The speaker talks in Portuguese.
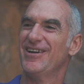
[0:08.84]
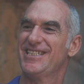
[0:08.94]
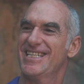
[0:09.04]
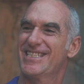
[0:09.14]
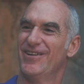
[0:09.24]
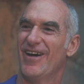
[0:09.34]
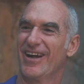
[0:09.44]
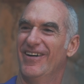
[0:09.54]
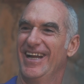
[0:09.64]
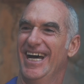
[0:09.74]
onde estou
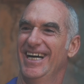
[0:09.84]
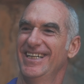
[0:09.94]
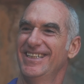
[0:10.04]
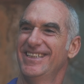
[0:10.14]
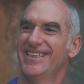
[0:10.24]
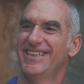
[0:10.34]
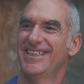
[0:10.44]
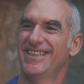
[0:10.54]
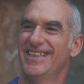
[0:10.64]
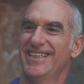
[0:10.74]
agora? Ah,